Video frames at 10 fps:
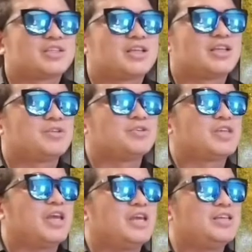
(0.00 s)
Tingnan nyo sa
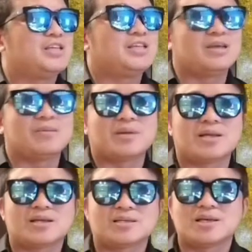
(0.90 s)
AGT,
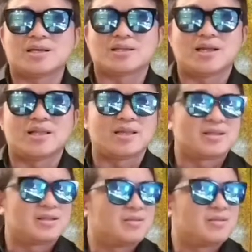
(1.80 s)
America's Got Talent.